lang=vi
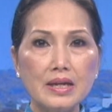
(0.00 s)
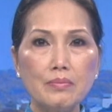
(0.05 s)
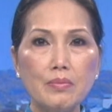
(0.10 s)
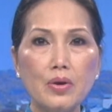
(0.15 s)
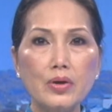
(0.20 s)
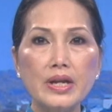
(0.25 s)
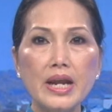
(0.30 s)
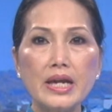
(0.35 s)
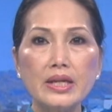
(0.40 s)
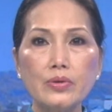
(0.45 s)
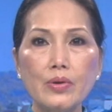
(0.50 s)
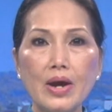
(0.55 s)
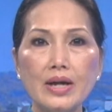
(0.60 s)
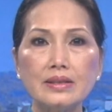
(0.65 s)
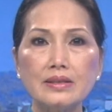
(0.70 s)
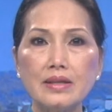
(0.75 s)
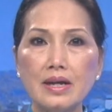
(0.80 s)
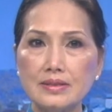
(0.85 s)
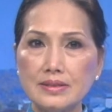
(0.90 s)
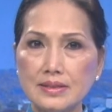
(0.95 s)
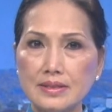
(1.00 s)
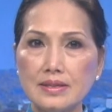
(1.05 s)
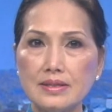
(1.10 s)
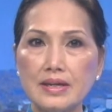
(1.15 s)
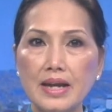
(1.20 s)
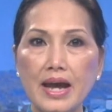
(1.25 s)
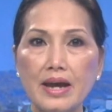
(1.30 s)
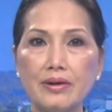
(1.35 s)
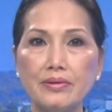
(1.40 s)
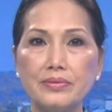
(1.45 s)
mối đe dọa thực sự
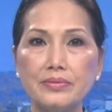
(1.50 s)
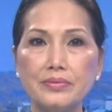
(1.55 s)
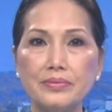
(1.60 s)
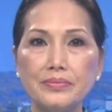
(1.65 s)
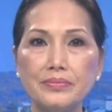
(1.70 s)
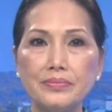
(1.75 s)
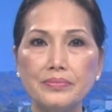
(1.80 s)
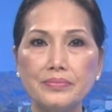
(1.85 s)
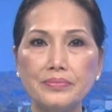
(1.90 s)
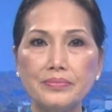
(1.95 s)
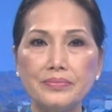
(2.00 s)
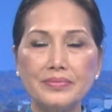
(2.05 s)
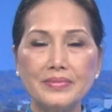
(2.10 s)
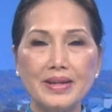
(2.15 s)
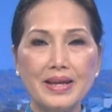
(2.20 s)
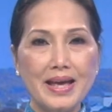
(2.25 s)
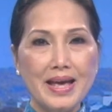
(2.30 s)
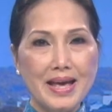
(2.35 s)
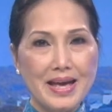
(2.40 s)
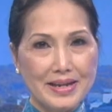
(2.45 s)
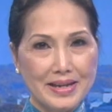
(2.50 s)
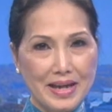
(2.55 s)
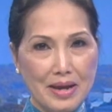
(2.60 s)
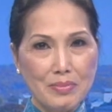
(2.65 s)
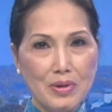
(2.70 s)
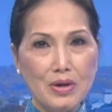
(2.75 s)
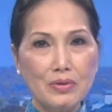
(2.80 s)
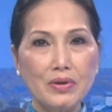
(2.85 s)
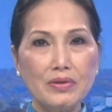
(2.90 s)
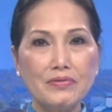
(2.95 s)
nào. Cảm
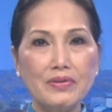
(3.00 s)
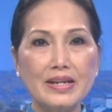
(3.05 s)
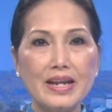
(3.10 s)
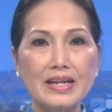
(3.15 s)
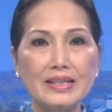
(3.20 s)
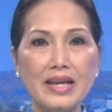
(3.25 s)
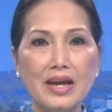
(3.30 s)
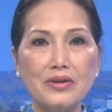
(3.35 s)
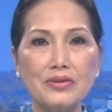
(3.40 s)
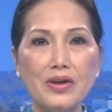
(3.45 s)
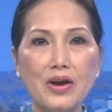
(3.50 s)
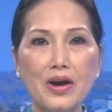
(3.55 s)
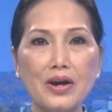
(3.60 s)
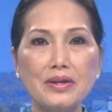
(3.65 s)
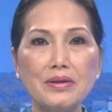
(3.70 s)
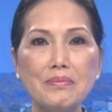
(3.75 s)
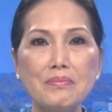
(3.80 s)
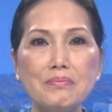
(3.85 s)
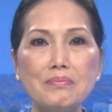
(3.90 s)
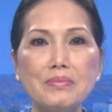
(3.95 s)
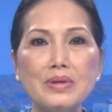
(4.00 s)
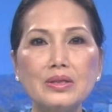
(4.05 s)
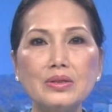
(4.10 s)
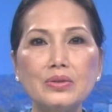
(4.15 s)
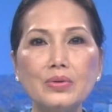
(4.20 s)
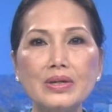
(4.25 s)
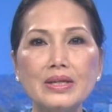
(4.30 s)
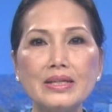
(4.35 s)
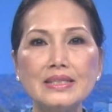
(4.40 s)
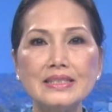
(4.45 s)
ơn quý vị đã theo dõi. Minh
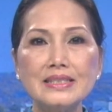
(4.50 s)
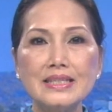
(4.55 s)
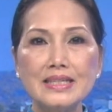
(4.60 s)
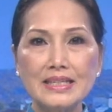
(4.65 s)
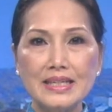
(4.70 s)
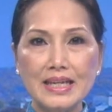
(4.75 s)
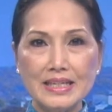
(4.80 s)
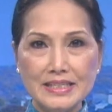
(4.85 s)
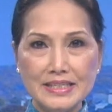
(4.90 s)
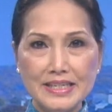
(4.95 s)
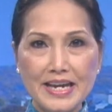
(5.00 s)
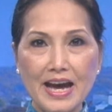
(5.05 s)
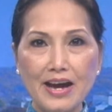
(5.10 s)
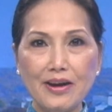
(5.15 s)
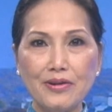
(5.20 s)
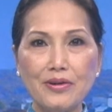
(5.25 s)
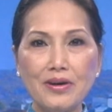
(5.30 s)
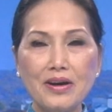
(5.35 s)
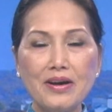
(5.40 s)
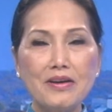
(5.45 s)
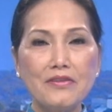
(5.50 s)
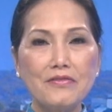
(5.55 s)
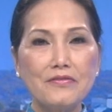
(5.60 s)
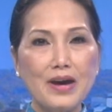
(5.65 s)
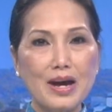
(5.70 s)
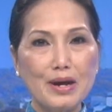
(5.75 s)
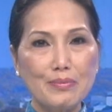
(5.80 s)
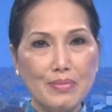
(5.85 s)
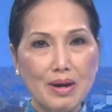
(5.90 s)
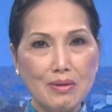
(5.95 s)
Thúy xin kính chào
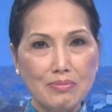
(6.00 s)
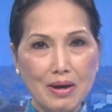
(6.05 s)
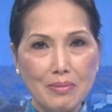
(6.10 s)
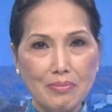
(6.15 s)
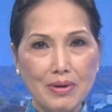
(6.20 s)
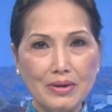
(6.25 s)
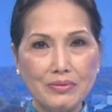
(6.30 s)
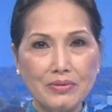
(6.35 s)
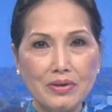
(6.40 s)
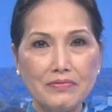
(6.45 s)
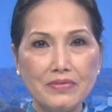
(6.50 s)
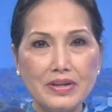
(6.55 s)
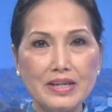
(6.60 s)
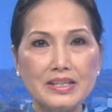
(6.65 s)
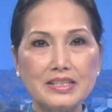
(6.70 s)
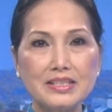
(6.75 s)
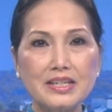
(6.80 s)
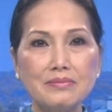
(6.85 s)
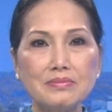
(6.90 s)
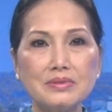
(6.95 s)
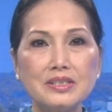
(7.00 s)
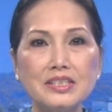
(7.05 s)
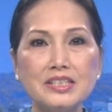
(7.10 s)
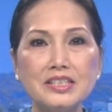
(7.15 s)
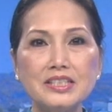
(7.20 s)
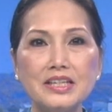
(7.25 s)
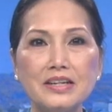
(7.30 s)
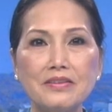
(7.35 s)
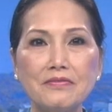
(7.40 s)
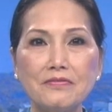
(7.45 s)
và mong gặp lại quý vị trong chương
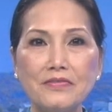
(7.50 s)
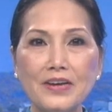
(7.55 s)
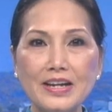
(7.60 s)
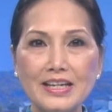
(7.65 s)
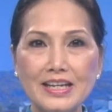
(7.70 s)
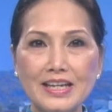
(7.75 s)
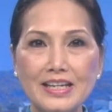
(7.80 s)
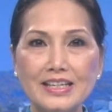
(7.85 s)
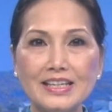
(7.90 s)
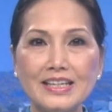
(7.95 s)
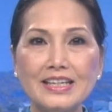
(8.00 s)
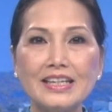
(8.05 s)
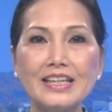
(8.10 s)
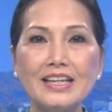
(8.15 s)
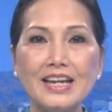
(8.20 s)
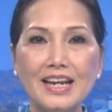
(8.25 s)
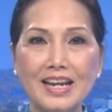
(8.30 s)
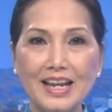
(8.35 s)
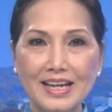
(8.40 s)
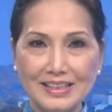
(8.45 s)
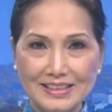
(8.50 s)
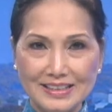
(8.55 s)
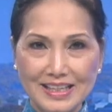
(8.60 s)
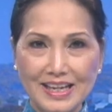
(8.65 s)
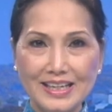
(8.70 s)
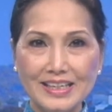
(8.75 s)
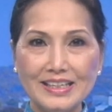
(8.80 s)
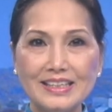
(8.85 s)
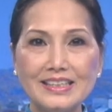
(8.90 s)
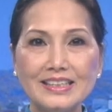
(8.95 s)
trình phát hình lần
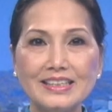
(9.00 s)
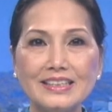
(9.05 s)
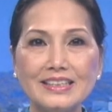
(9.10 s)
tới.